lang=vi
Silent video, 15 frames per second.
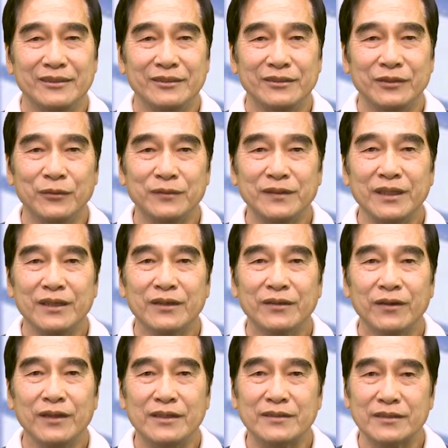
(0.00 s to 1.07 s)
Triều Tiên
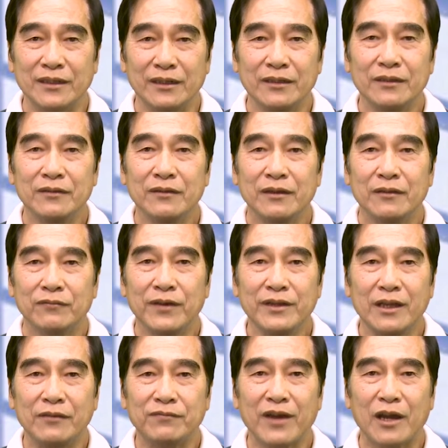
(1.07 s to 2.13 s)
có lịch sử với
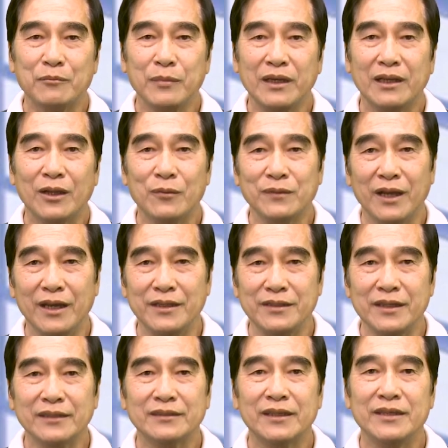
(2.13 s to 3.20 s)
nền văn minh lâu đời
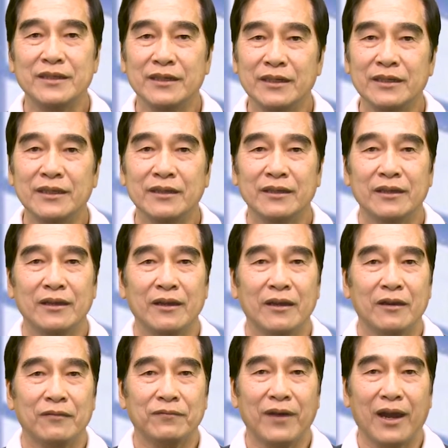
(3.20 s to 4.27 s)
nhất thế giới
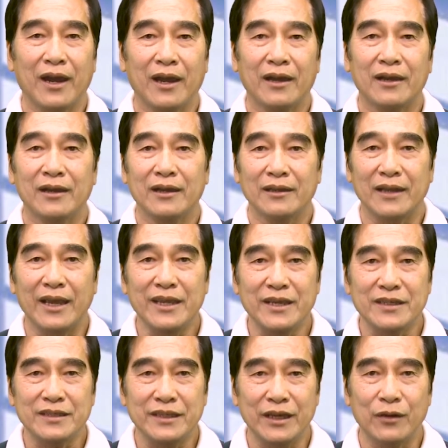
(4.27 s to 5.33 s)
và đã
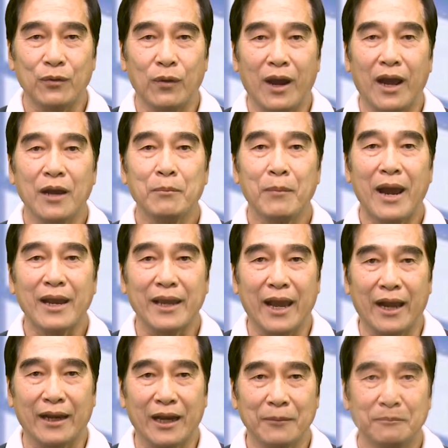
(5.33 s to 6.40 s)
hiện diện khoảng
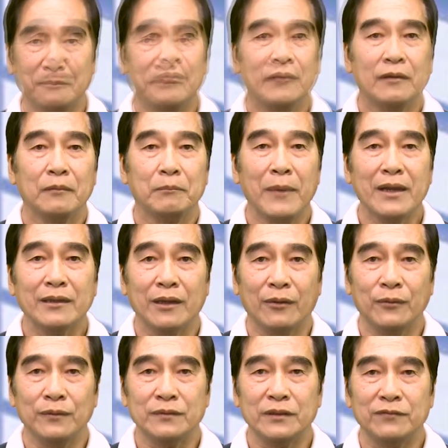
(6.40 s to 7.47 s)
3.000 năm. Bắt
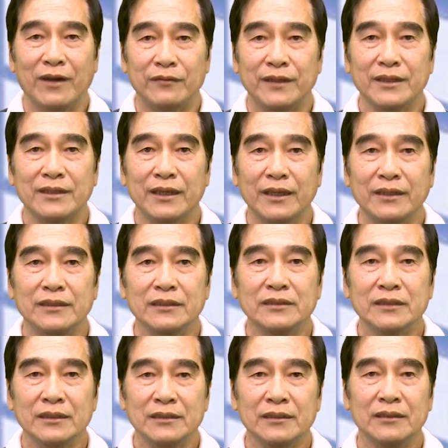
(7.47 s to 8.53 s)
đầu từ vào thế kỷ thứ
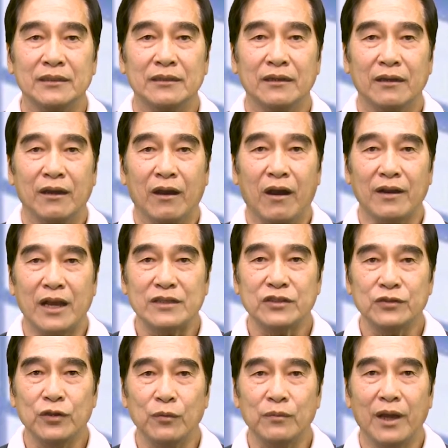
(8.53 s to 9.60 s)
tư, họ đã sử
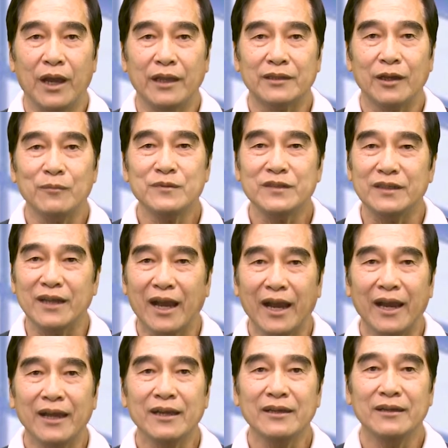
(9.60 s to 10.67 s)
dụng hệ thống chữ
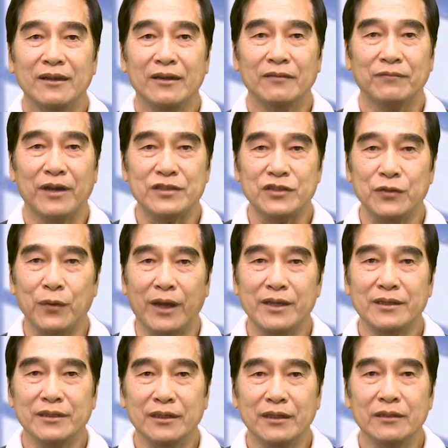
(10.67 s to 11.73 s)
Hán và chịu ảnh
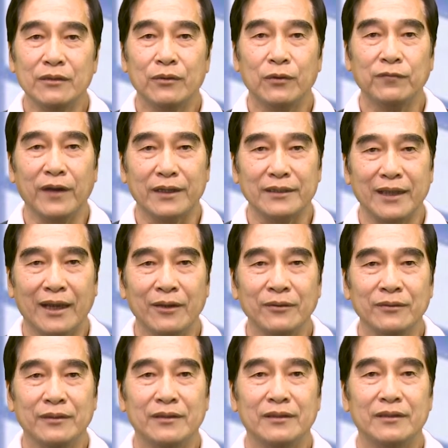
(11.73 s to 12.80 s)
hưởng của Phật giáo.
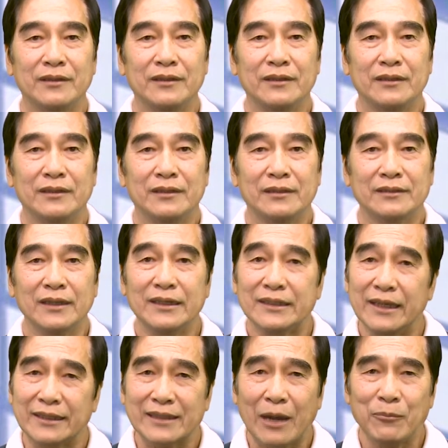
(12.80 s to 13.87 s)
Thời
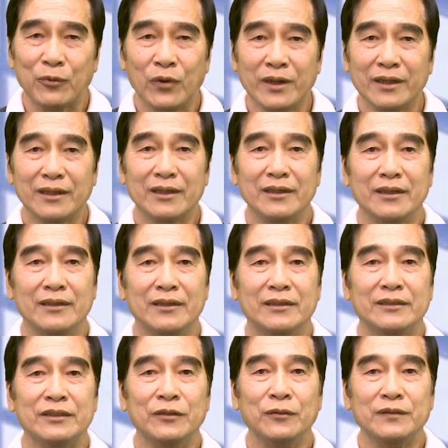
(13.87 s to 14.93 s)
kỳ Tam Quốc,
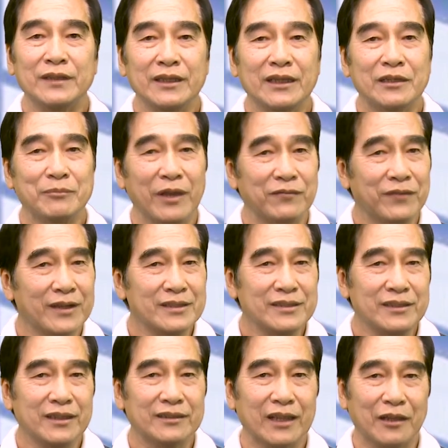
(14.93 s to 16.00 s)
Triều Tiên bị phân
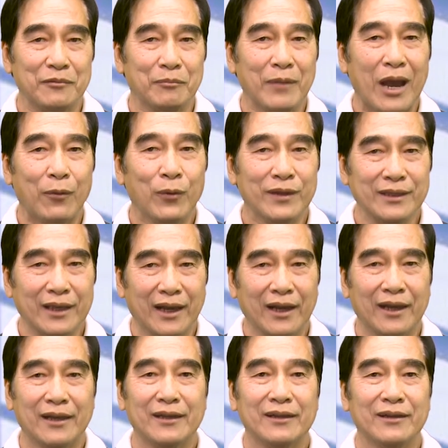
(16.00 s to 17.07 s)
chia thành ba quốc
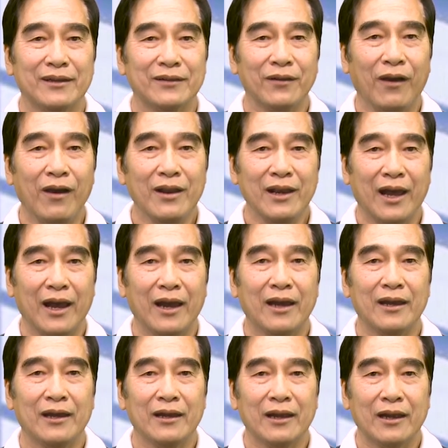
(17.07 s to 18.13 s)
gia, đó là
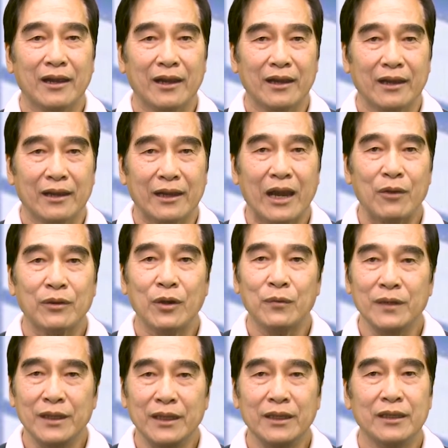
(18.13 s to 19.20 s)
Cao Câu
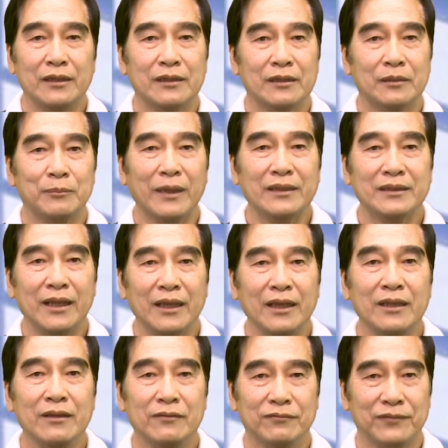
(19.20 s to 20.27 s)
Ly, Bách
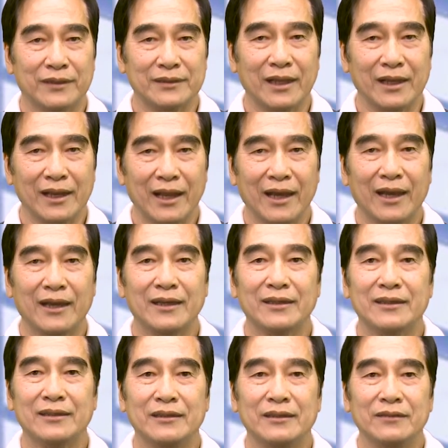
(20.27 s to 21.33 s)
Tế và Tân La.
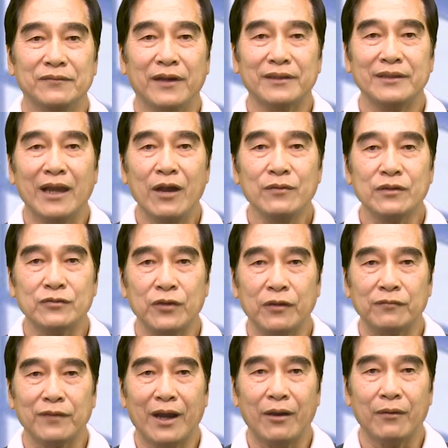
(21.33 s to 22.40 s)
Phật giáo được
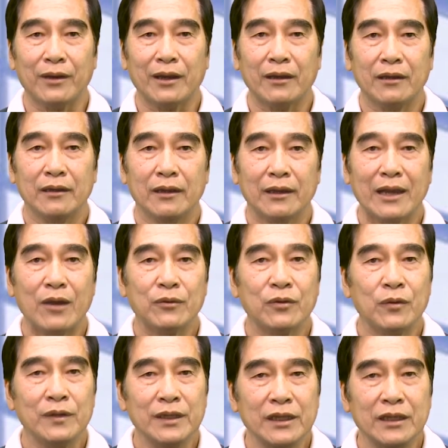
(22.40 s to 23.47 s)
truyền vào Cao
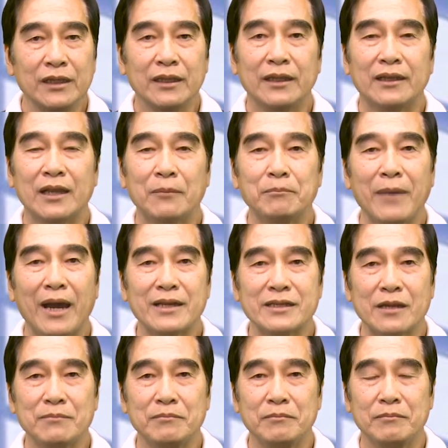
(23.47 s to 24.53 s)
Câu Ly năm
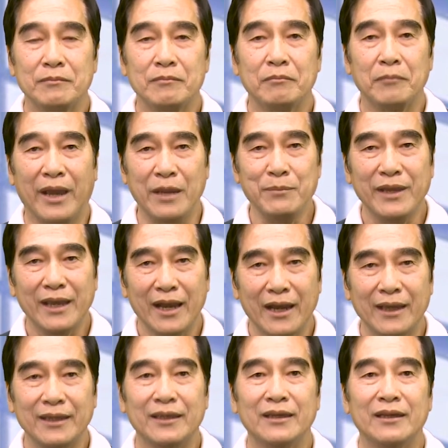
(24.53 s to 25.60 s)

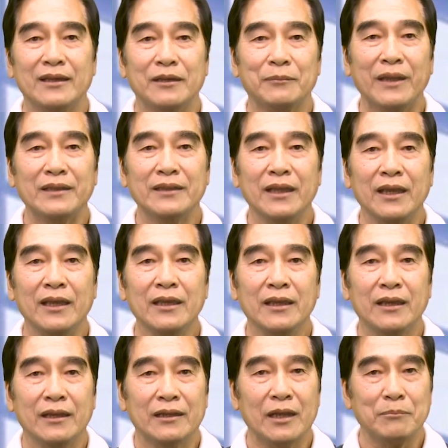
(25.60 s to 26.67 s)
372, Bách Tế
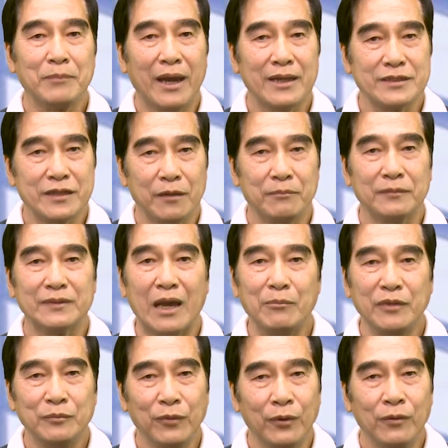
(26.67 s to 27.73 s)
năm
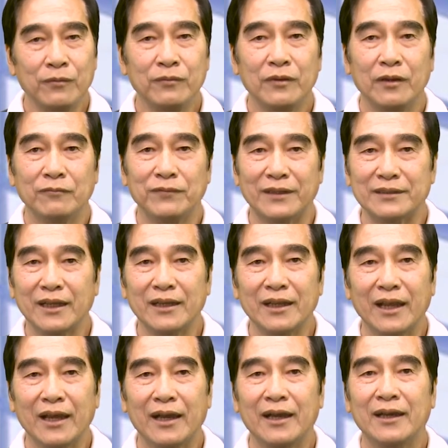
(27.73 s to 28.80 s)
384 và Tân
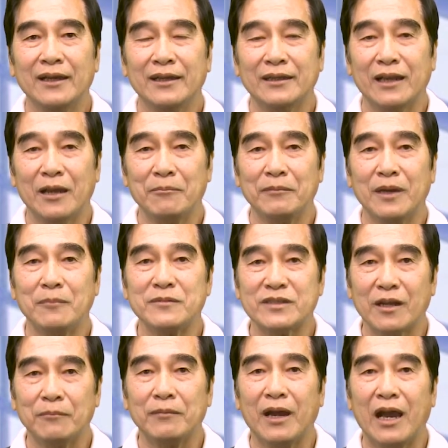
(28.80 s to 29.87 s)
La năm
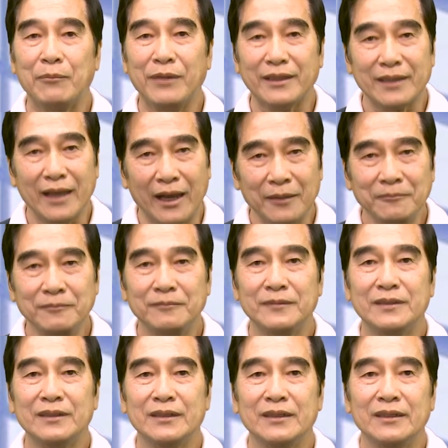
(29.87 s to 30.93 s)
528.
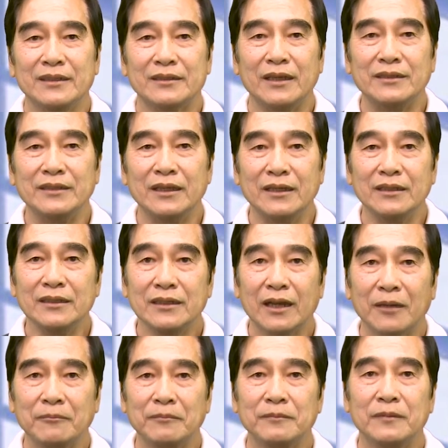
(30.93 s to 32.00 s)
Từ những
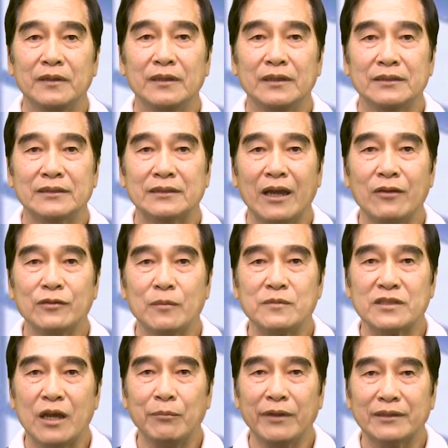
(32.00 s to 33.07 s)
năm
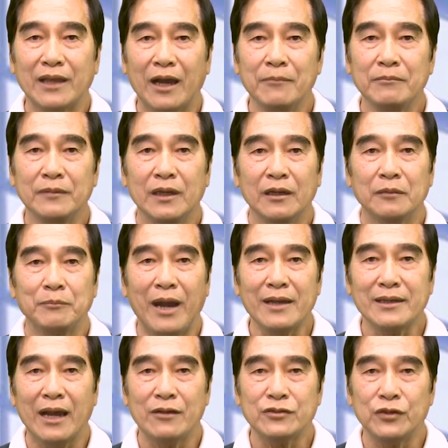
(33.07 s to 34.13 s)
668, bán
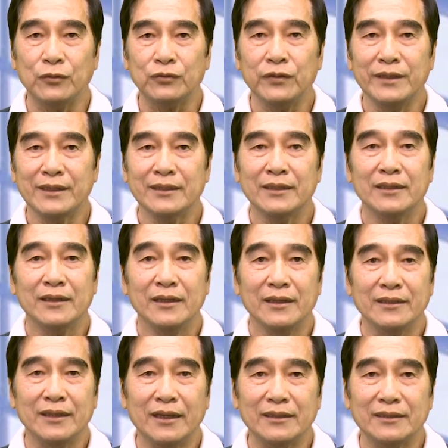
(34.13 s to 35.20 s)
đảo Triều Tiên
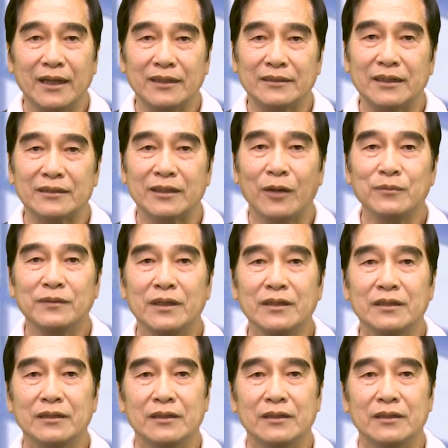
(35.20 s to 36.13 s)
dần dần được thống nhất.